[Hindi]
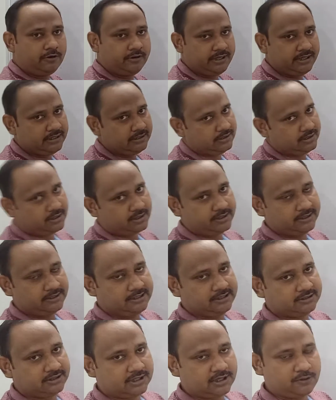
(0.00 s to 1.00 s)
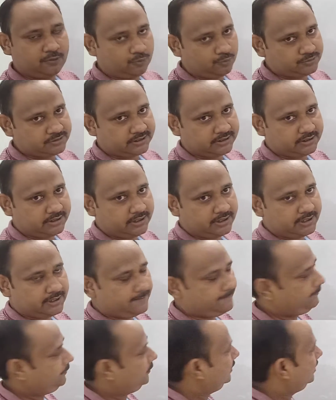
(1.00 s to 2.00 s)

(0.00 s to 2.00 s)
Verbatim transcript: और एक कड़ की तरह हो सकती है